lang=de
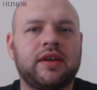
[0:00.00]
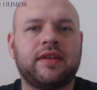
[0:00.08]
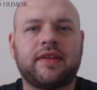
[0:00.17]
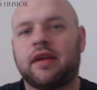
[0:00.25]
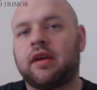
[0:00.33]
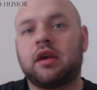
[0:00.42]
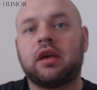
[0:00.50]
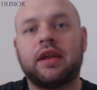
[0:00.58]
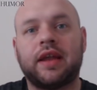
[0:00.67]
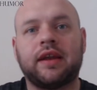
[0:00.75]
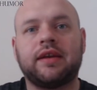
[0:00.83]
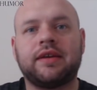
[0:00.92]
diese
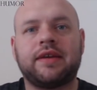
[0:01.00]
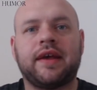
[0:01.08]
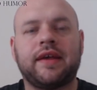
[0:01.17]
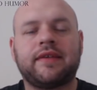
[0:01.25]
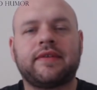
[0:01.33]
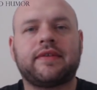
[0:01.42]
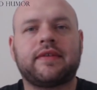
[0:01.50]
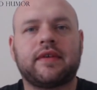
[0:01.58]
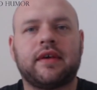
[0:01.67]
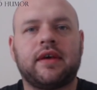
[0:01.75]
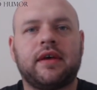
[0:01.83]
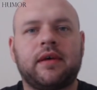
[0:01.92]
genannten Tests.
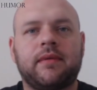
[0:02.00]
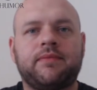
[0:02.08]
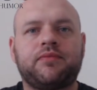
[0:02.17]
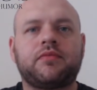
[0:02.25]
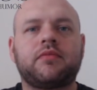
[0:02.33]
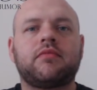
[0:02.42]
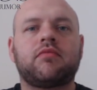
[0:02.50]
Ähm,